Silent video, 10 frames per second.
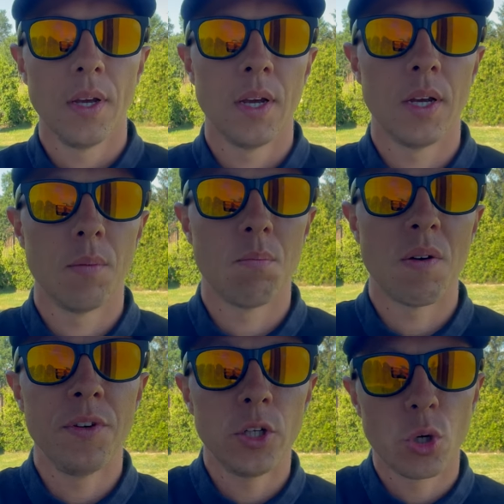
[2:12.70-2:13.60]
E, ma
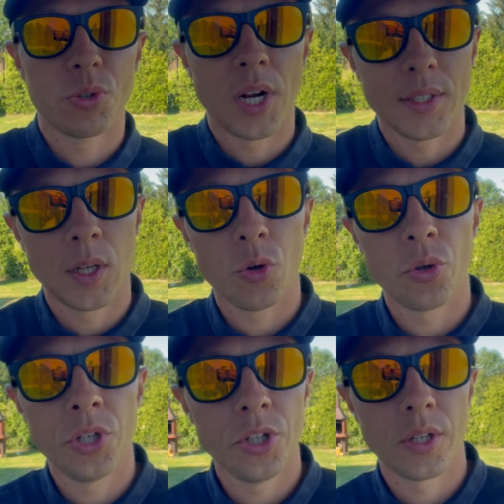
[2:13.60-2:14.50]
większą szansę
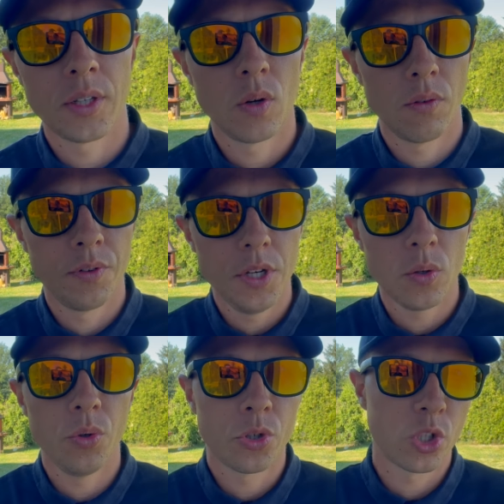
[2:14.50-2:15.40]
osiągnięcia tego
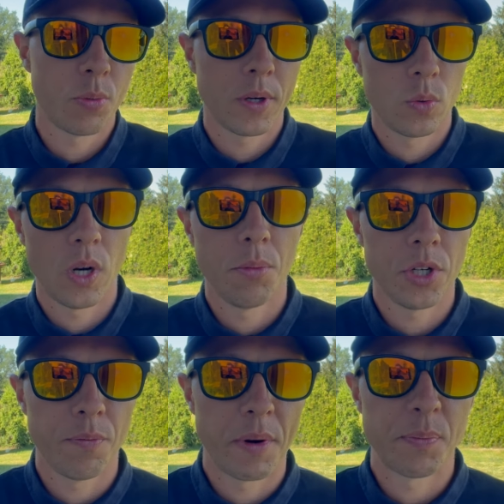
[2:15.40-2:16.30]
wyniku niż osoba, która
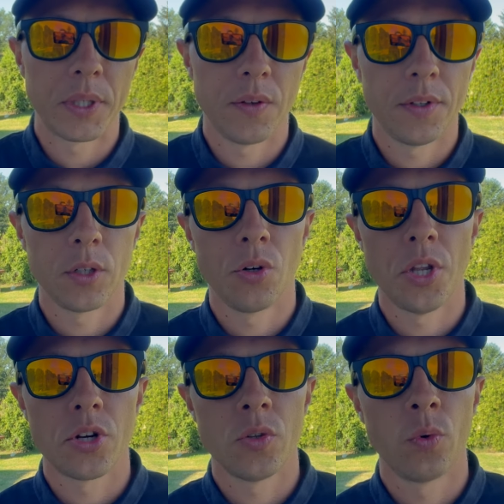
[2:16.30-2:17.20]
myśli w perspektywie
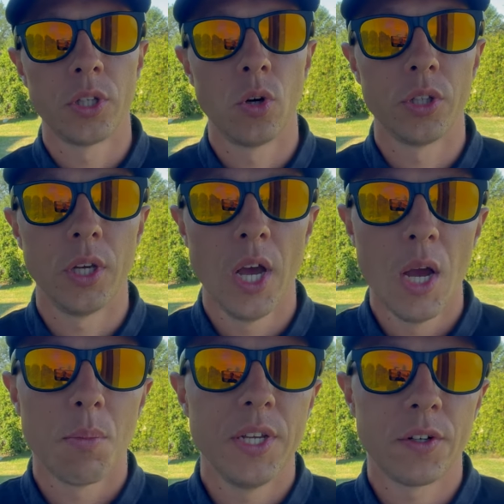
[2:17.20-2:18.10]
tygodnia czy dwóch tygodni,
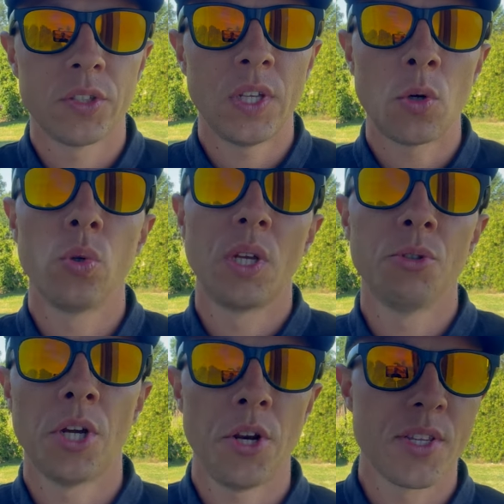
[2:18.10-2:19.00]
ponieważ w tak krótkim
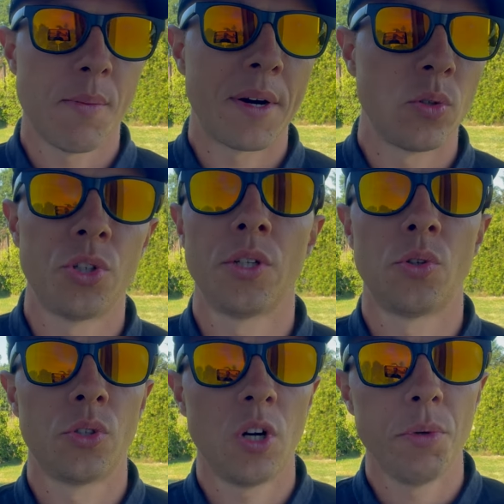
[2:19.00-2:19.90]
czasie nie za bardzo da się
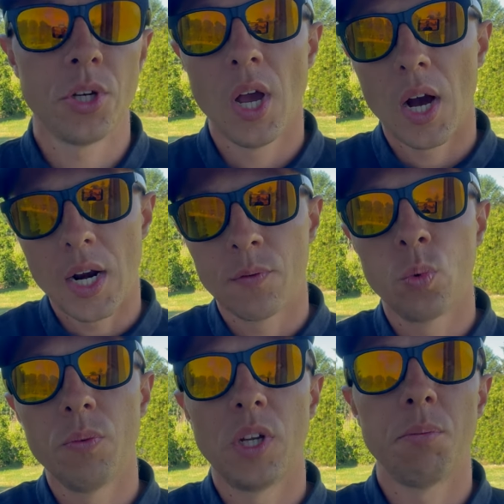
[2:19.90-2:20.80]
coś zrobić, ale w
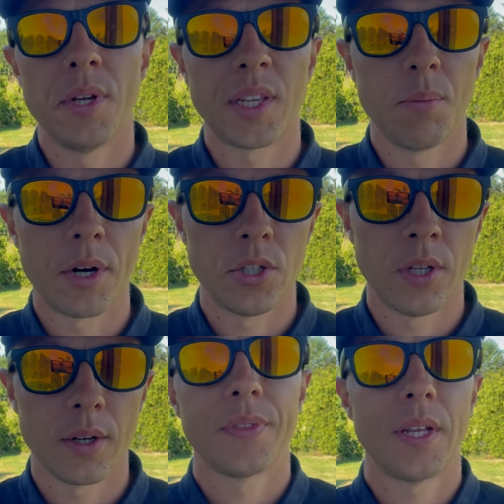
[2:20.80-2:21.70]
długim terminie jak najbardziej
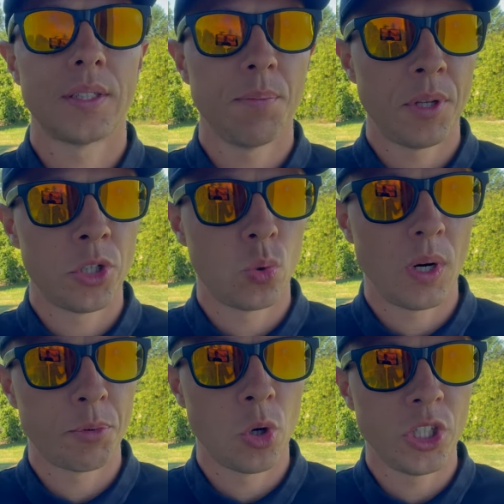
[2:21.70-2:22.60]
tak. Następna rzecz,
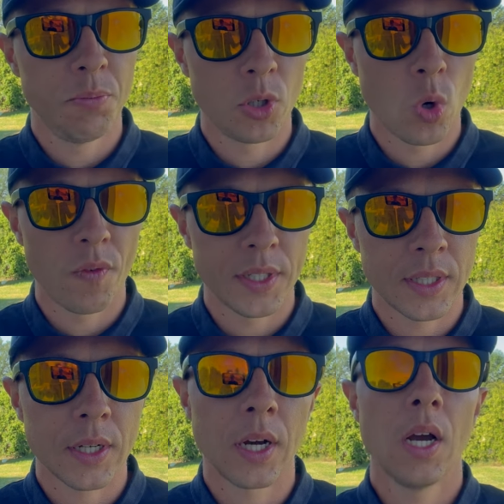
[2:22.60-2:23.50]
która przychodzi mi do głowy jest
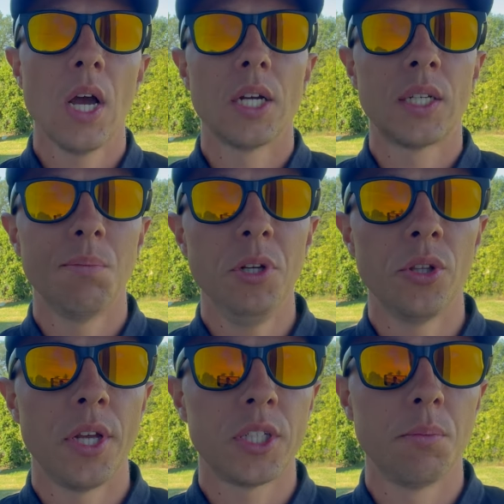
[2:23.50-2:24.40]
taka, że
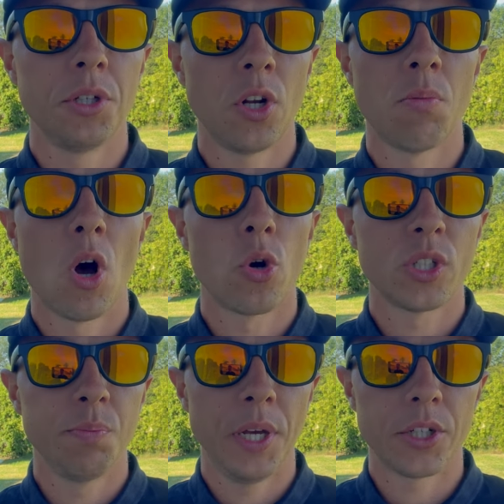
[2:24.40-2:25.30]
milionerzy myślą
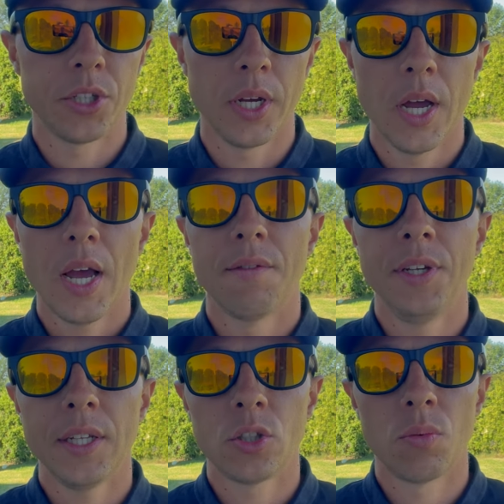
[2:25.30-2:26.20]
rozbieżnie.
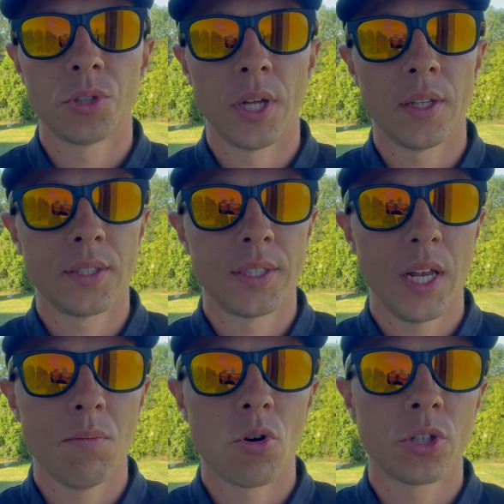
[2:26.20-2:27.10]
Wiedzą, że
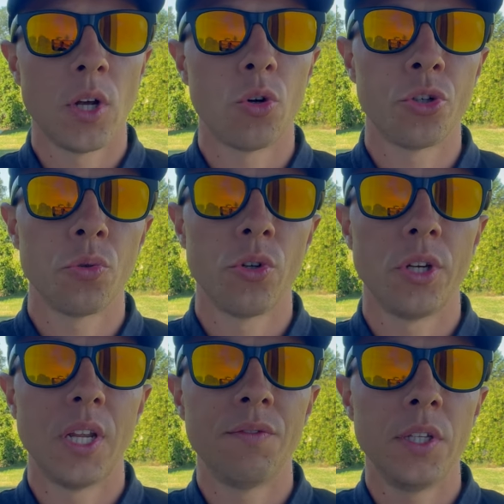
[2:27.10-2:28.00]
cel można osiągnąć
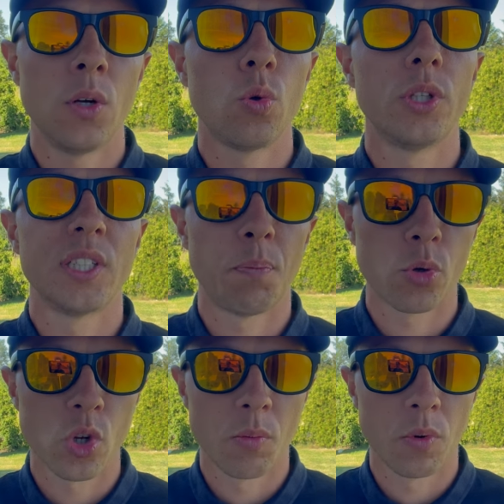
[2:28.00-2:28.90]
na wiele różnych
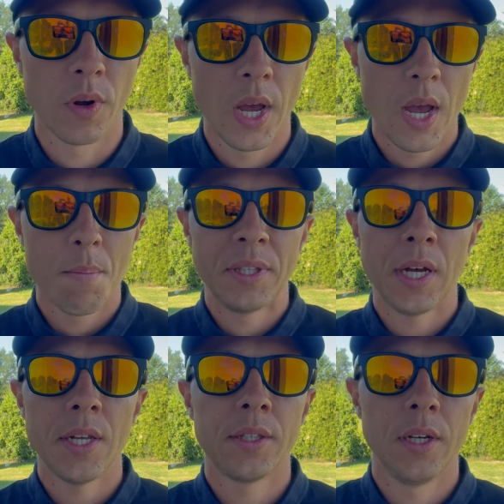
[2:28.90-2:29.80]
sposobów.
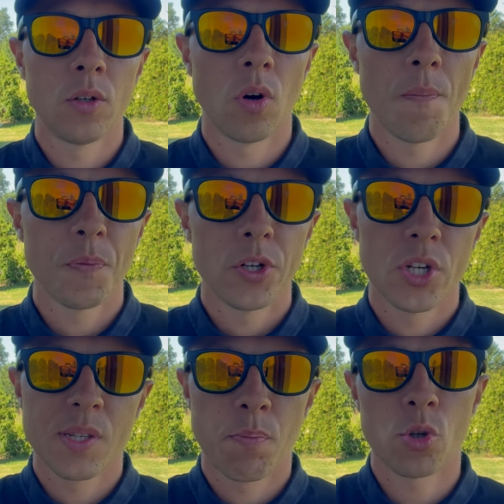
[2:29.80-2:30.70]
Pytanie tylko, czy
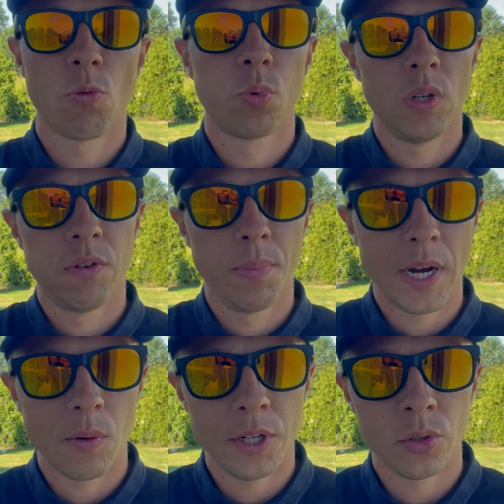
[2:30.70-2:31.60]
sposób, który
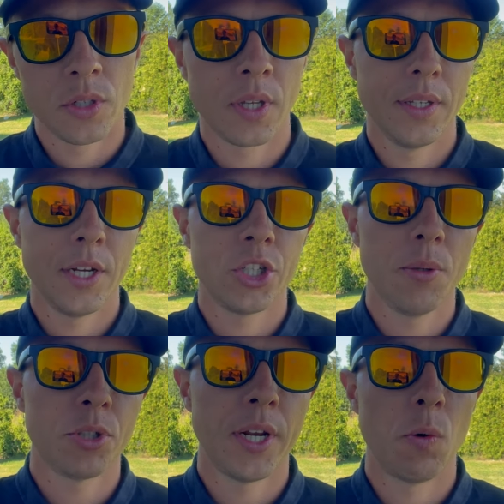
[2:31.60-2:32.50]
wybrałeś, to jest
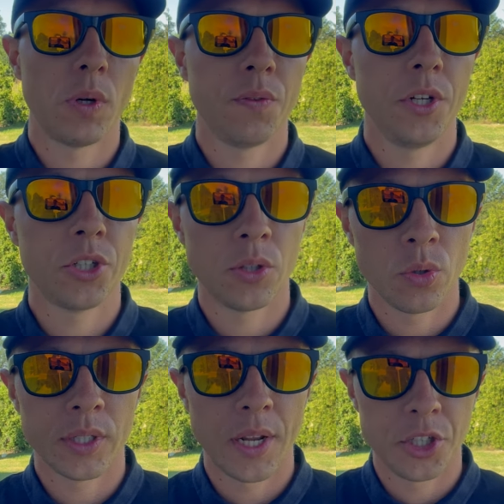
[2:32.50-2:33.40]
najszybsza, najłatwiejsza
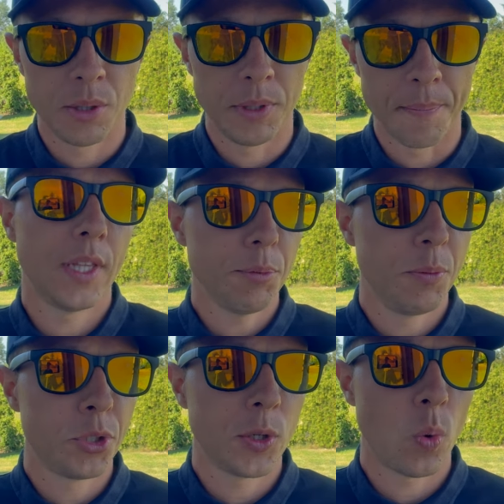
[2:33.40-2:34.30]
droga dla Ciebie. Dam Ci
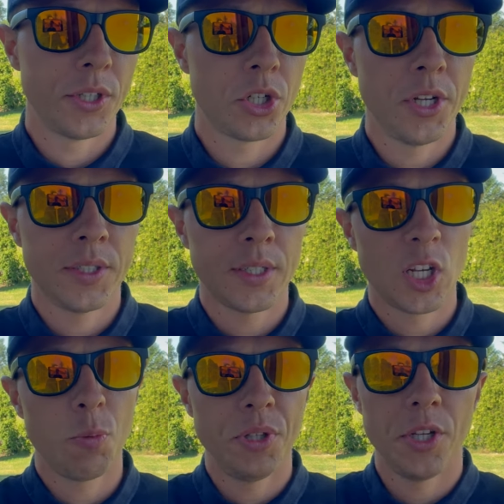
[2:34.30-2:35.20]
przykład. Jeżeli chcesz
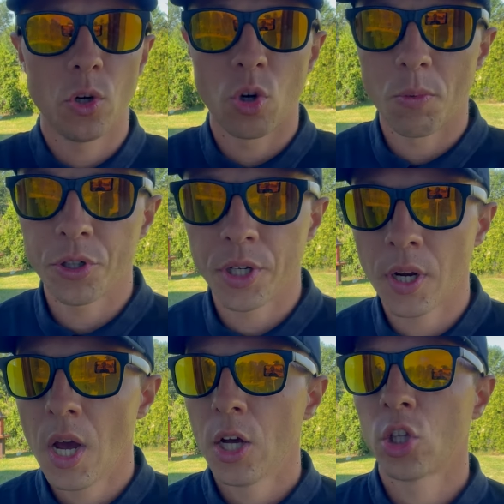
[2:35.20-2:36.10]
zarobić na nieruchomościach,
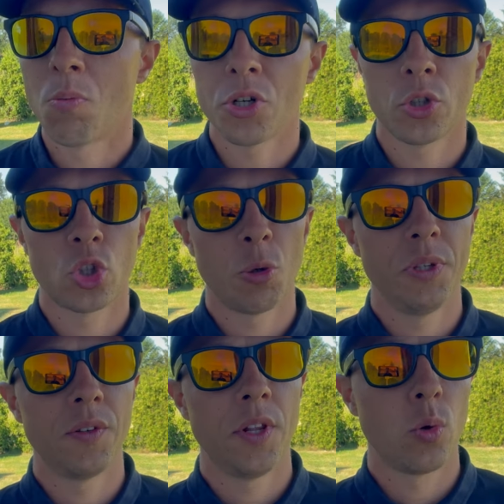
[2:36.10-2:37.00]
to możesz to zrobić
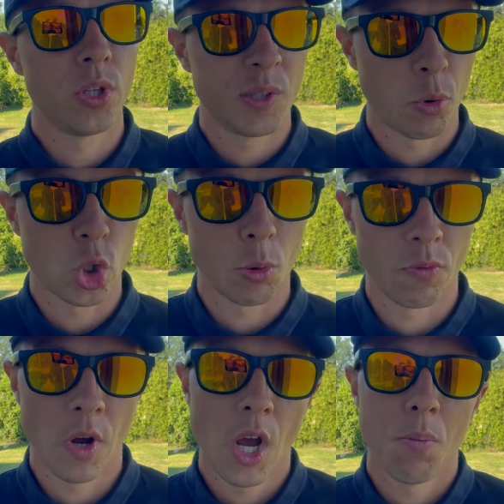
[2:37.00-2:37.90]
na wiele różnych
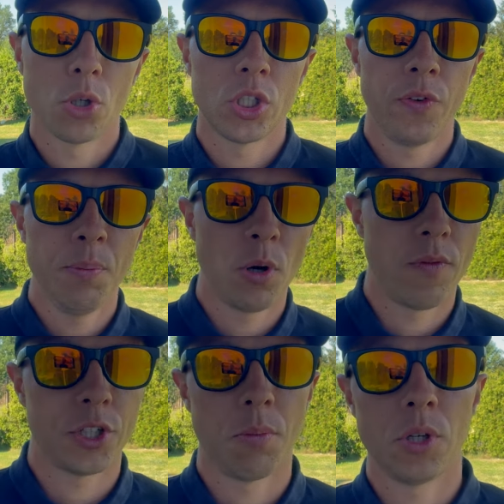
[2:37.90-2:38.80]
sposobów. Możesz
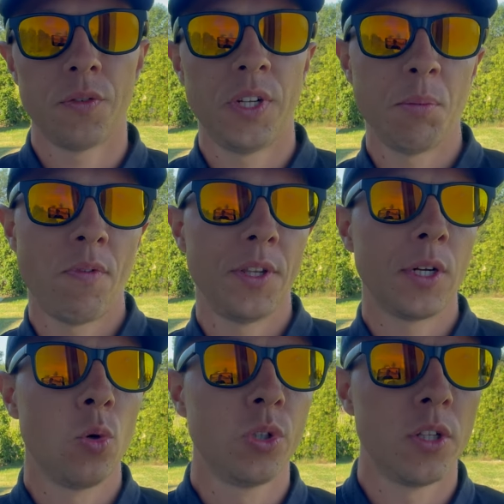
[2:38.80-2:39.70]
flipować, możesz wynajmować na
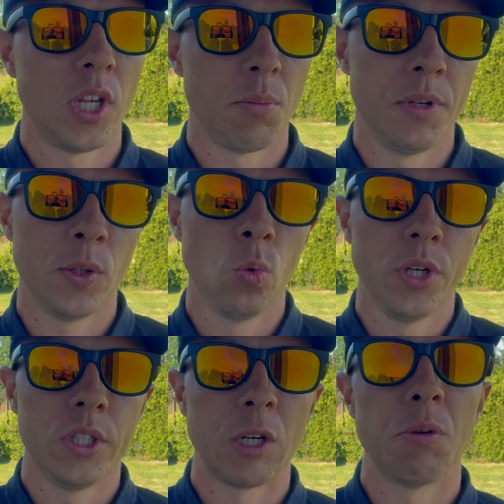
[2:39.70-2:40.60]
krótki termin, na
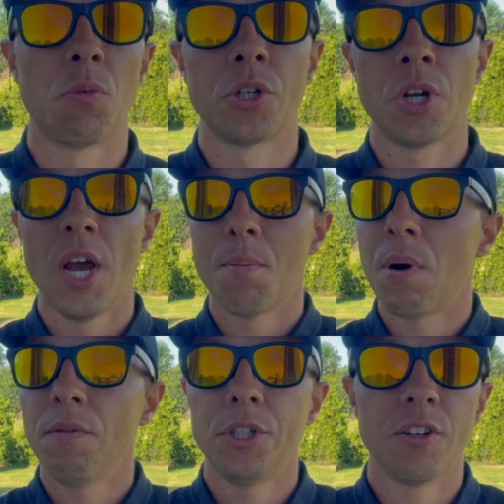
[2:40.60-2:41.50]
długi termin, możesz
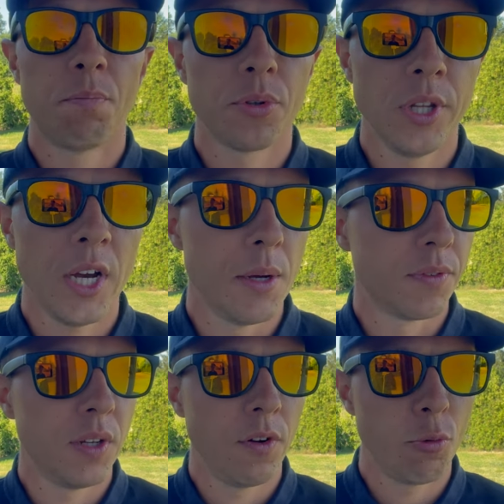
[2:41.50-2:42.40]
bawić się w podnajem, w
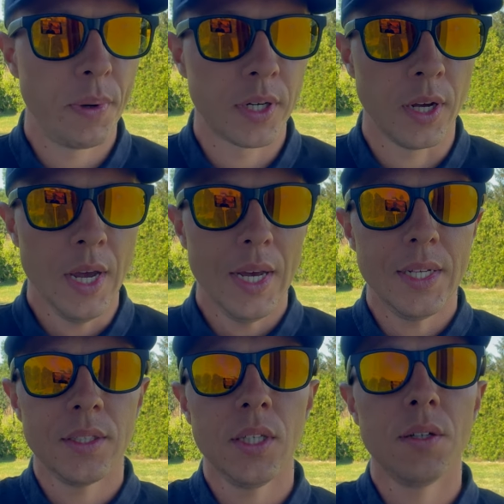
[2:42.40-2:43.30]
deweloperkę
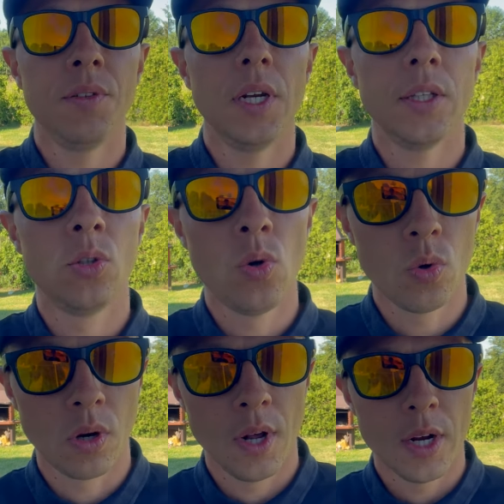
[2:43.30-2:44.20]
istnieje wiele
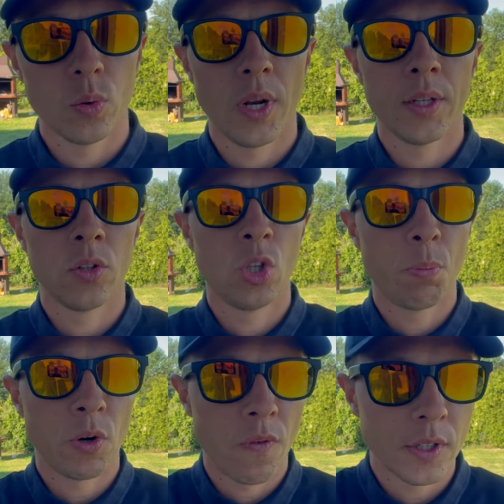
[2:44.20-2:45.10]
dróg, które
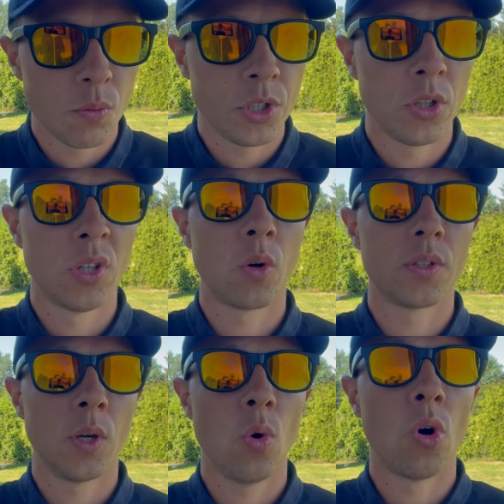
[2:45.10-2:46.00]
doprowadzą Cię do tego
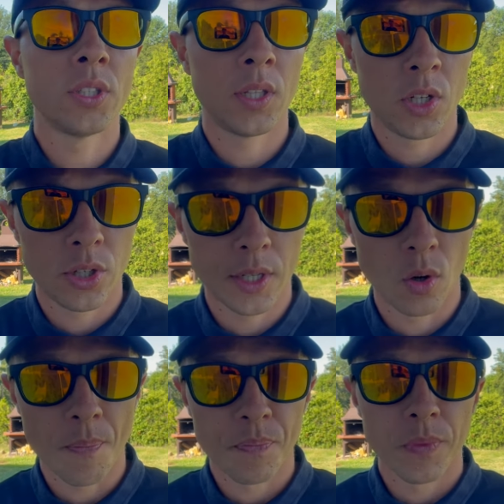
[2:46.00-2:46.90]
celu ostatecznego.